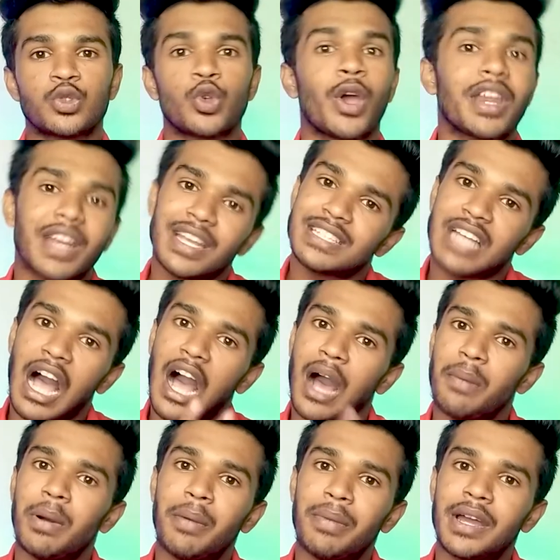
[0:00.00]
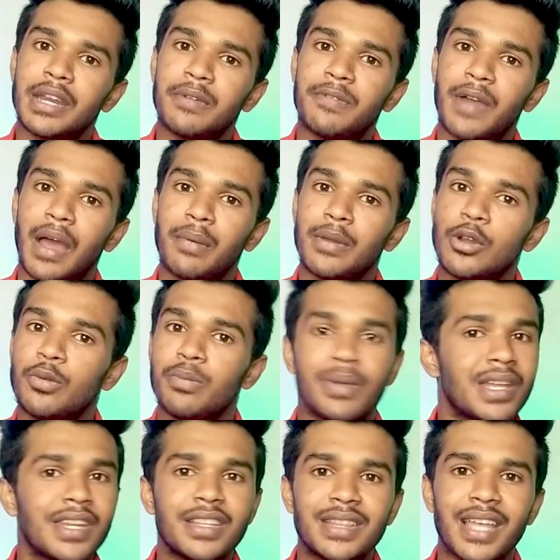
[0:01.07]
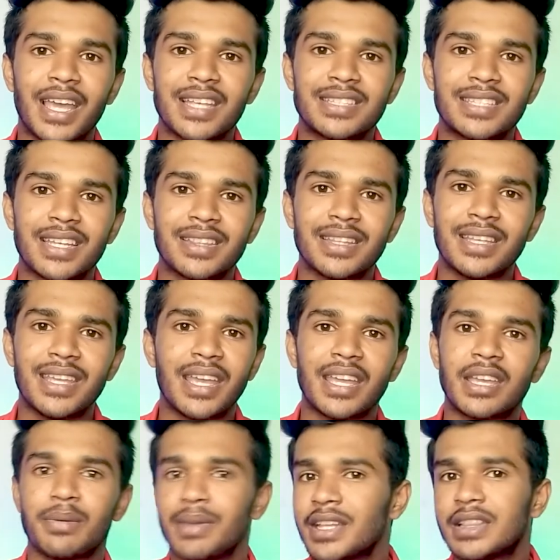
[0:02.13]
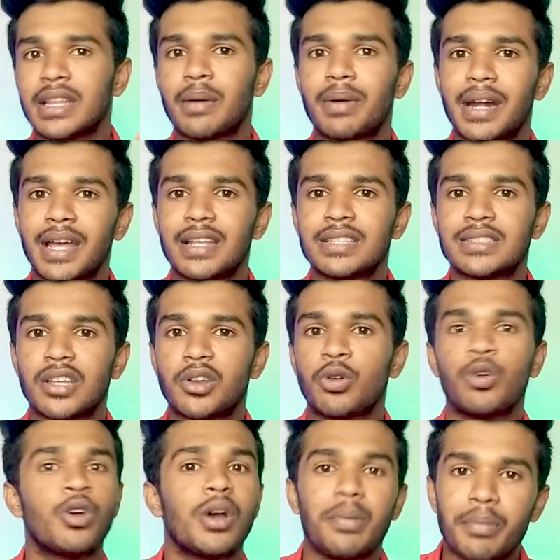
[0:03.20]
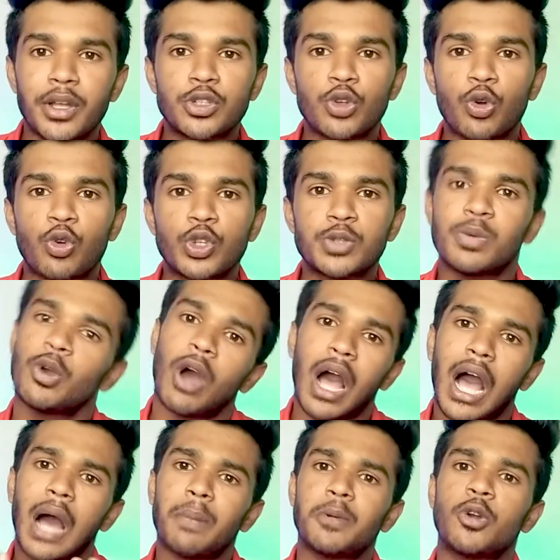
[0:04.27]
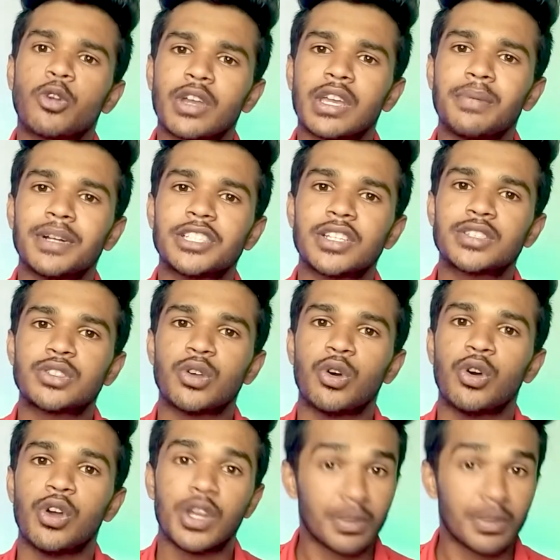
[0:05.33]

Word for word: सो यार गाइज आप हमारी फैमिली हो मेरी इतनी हैसियत नहीं है कि मैं इतना बड़ा इंसान हूँ मैं जो कुछ भी हो आप लोगों की वजह से हो